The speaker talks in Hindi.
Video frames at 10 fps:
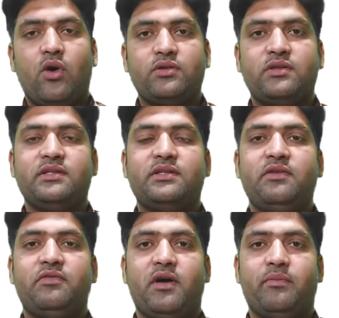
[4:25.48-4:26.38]
और
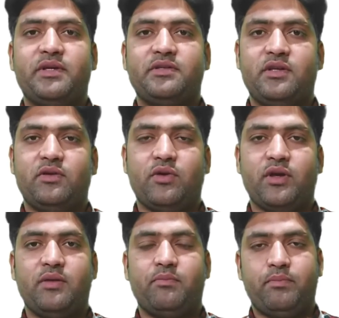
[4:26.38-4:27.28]
तीसरी फॉर्म भी इसकी
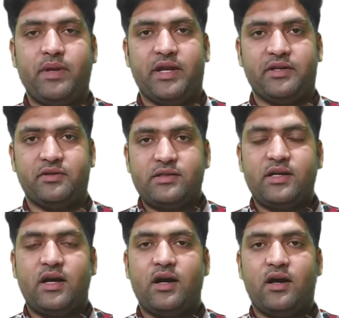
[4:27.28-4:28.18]
होगी प्लेट
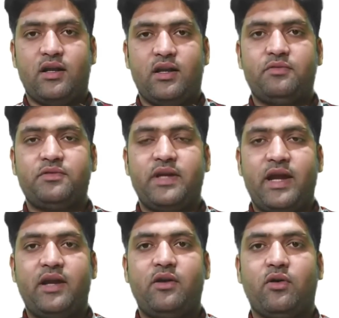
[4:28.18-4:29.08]
जहाँ लफ्ज़
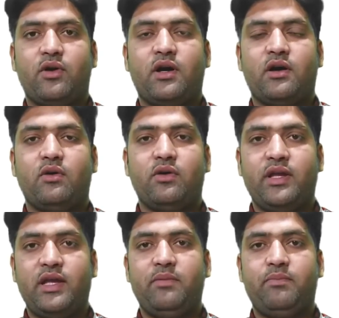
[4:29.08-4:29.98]
एंड हो रहा हो
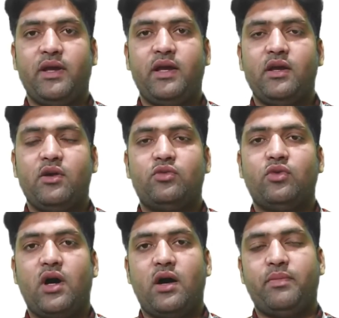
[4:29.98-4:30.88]
ई e पे
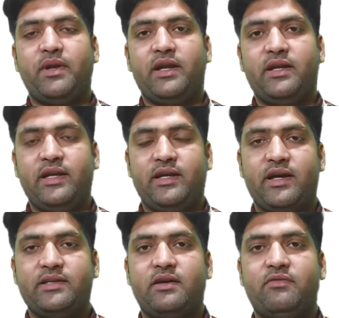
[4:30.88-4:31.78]
तो आपने डी
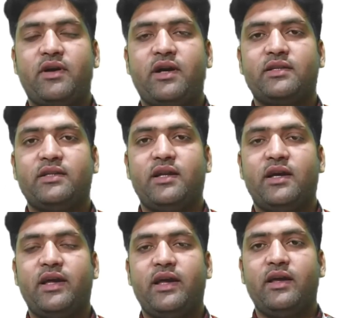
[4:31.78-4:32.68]
का इजाफा कर
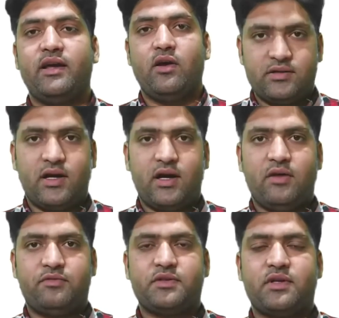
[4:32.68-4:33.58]
देना है जहाँ
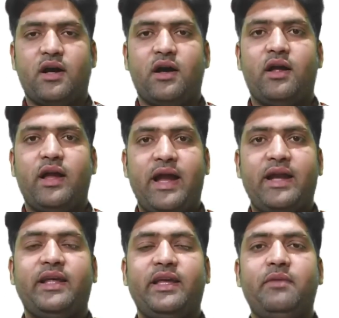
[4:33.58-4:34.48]
लफ्ज़ का
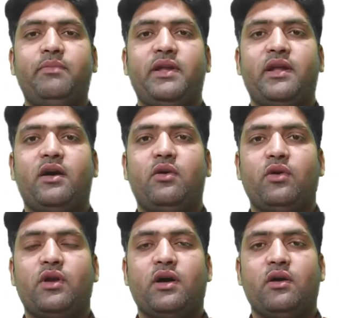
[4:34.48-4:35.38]
एंड ई e पे ना
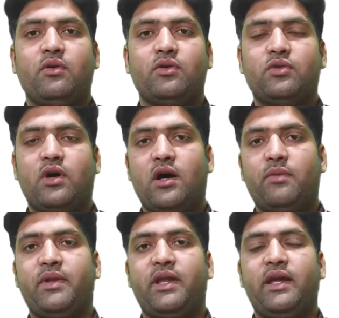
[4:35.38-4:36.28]
हो रहा हो तो
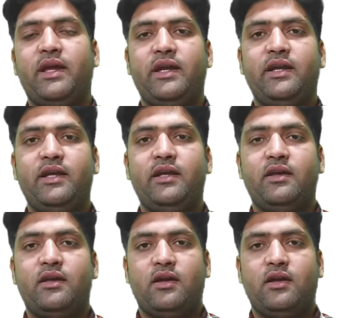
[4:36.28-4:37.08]
आपने ई डी